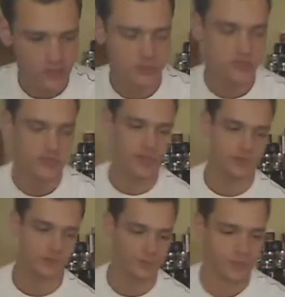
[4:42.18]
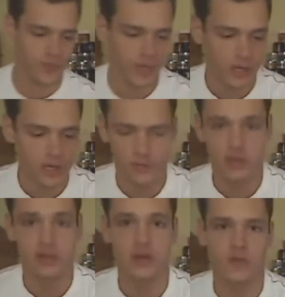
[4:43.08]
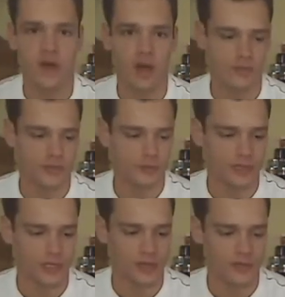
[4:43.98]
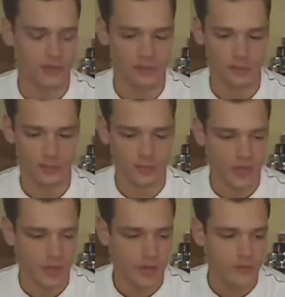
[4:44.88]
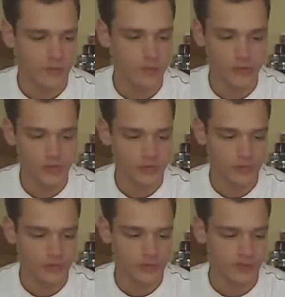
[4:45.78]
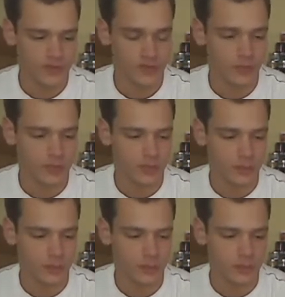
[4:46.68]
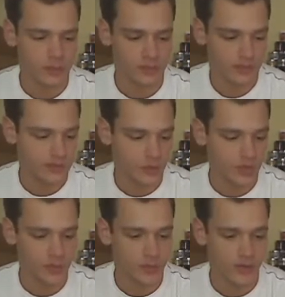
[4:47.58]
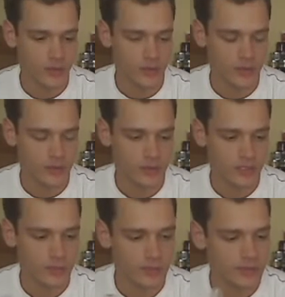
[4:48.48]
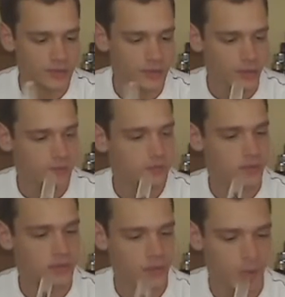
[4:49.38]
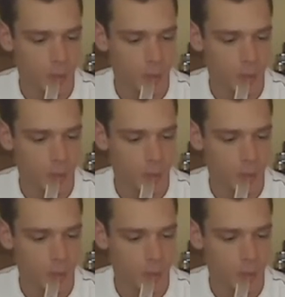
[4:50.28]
ich muss sagen, ich finde den Kopf absolut klasse. Also vom Durchzug ist er super top. Äh, es gehört zu meinen neuen Lieblingsköpfen.